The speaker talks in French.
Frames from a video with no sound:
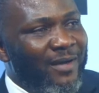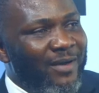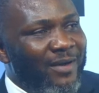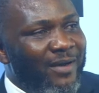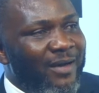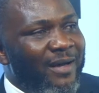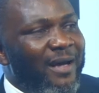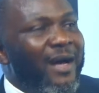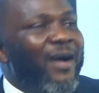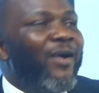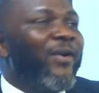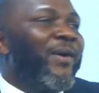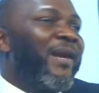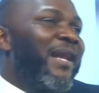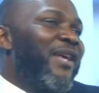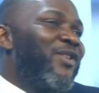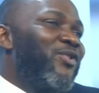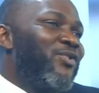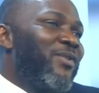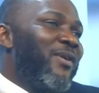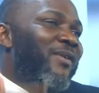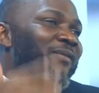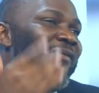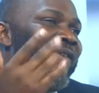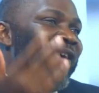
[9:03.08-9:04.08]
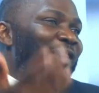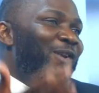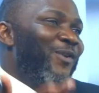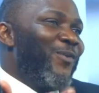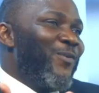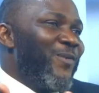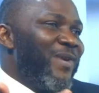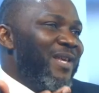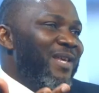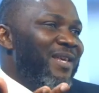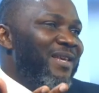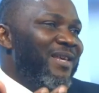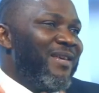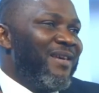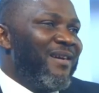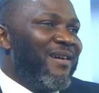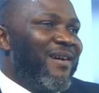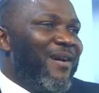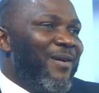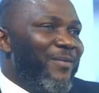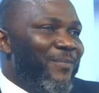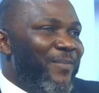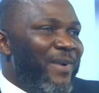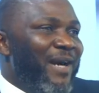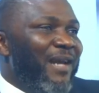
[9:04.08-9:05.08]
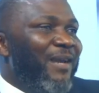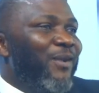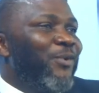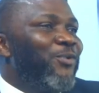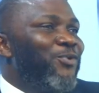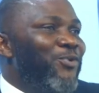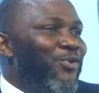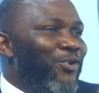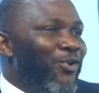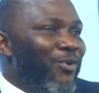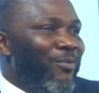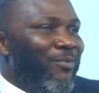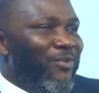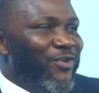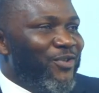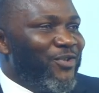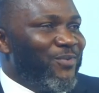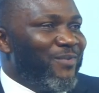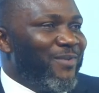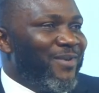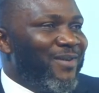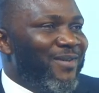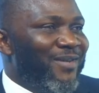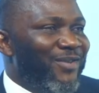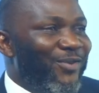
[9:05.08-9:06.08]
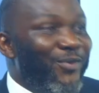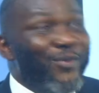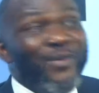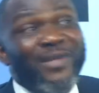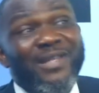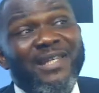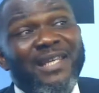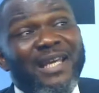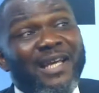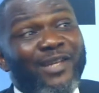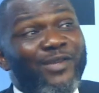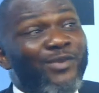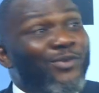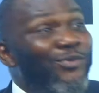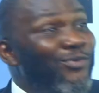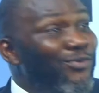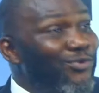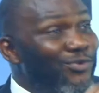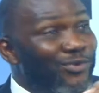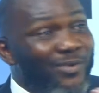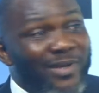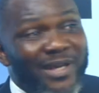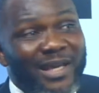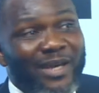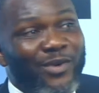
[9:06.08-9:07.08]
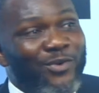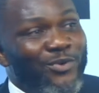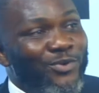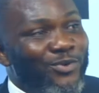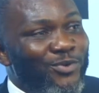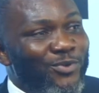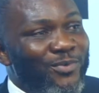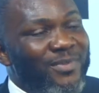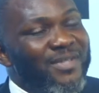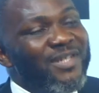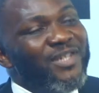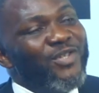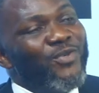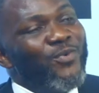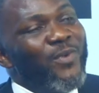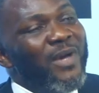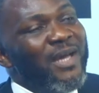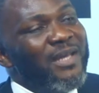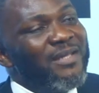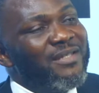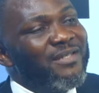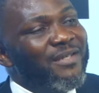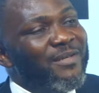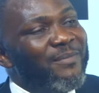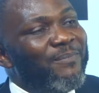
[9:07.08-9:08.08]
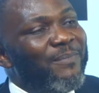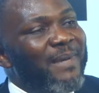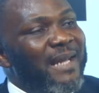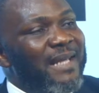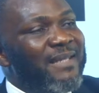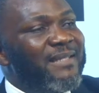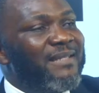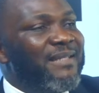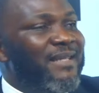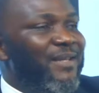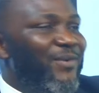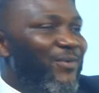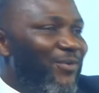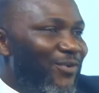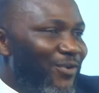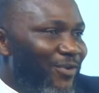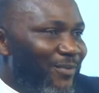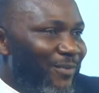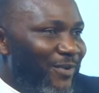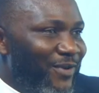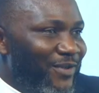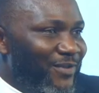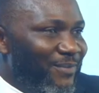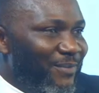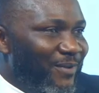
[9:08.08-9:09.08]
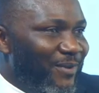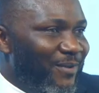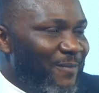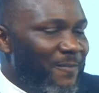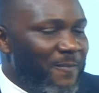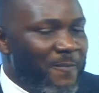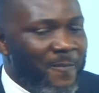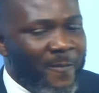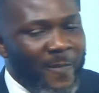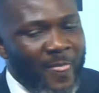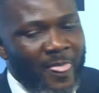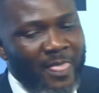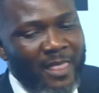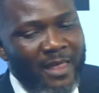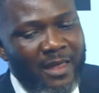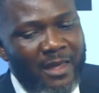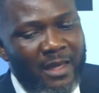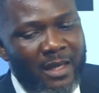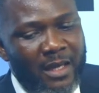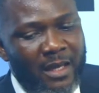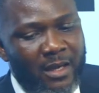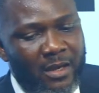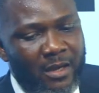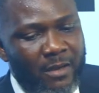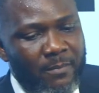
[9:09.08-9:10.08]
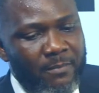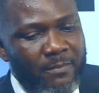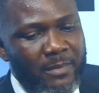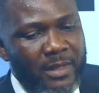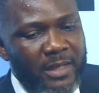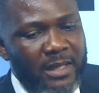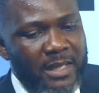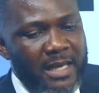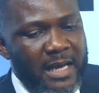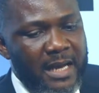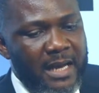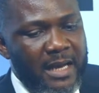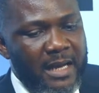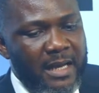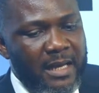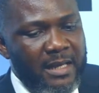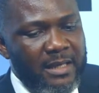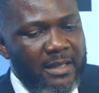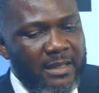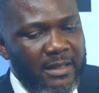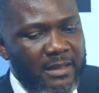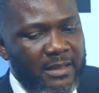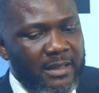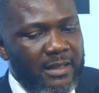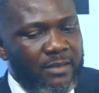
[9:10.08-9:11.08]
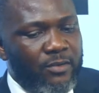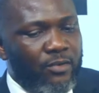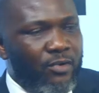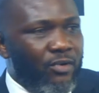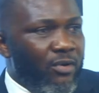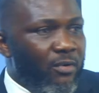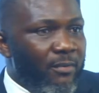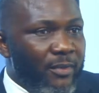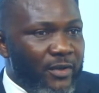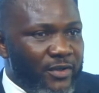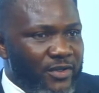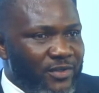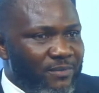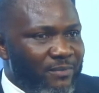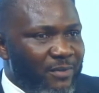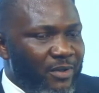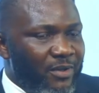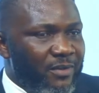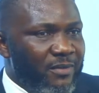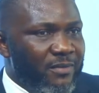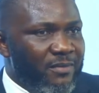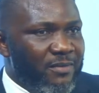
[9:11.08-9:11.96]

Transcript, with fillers: en relation avec lui en parlant du commencement. Donc, il y a toujours quelque chose qui doit être placé au commencement. Et comme il y a idée de commencement,